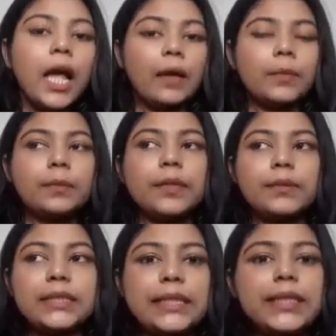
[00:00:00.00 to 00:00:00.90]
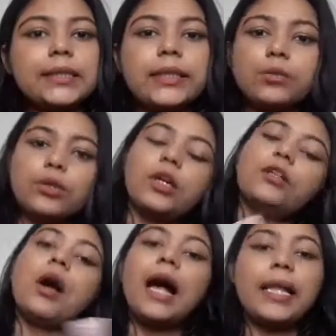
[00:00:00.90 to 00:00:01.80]
আমি ভেবেছি কি যে দুটো
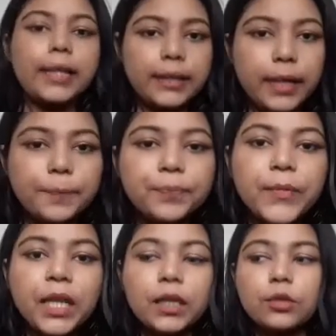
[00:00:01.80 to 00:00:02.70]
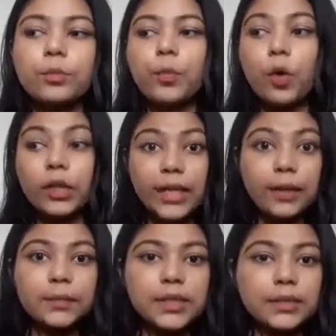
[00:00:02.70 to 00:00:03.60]
হয়তো আলাদা কিন্তু পরে
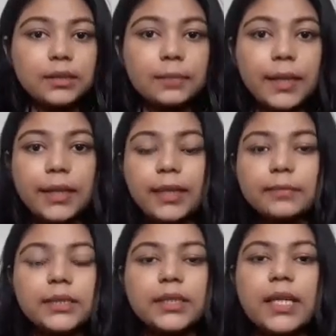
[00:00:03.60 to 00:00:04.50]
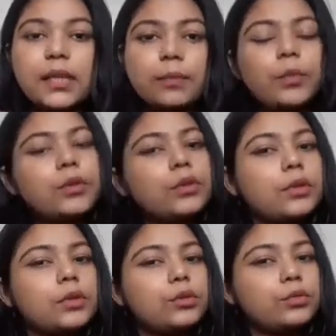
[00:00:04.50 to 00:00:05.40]
আমি জানতে পারলাম যে না
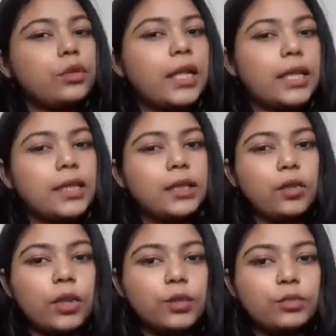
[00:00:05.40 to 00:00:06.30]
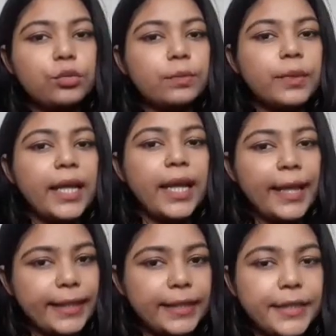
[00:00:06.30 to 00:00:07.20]
দুটো আলাদা নয় দুটো প্রায়
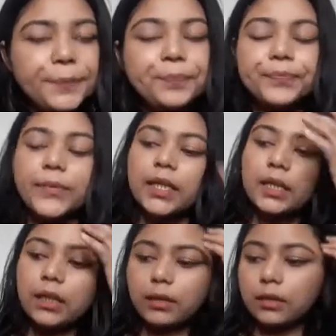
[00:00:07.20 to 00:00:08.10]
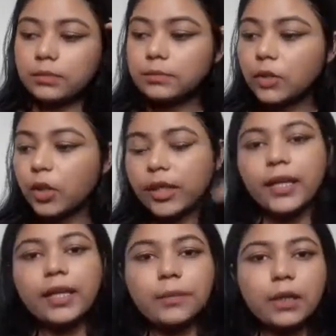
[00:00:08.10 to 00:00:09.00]
একই
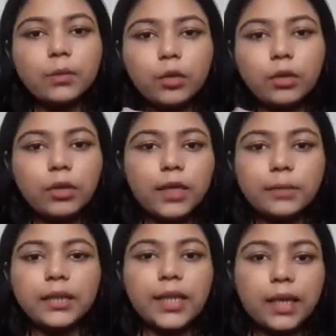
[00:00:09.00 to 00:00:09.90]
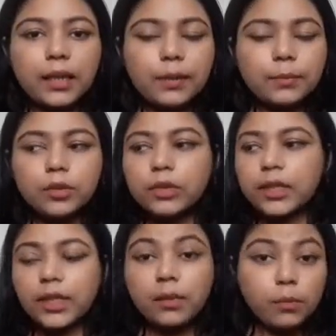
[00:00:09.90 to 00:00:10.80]
অনেকেই আমাকে বললো আর আমি দেখলামও
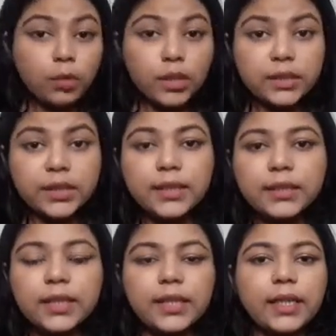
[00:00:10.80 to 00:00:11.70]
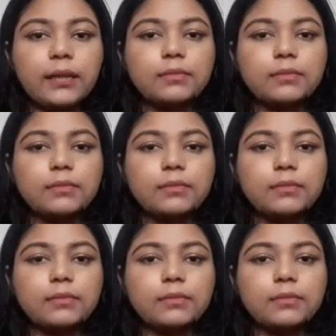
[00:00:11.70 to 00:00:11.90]
অনেকেই বলেছে যে এটা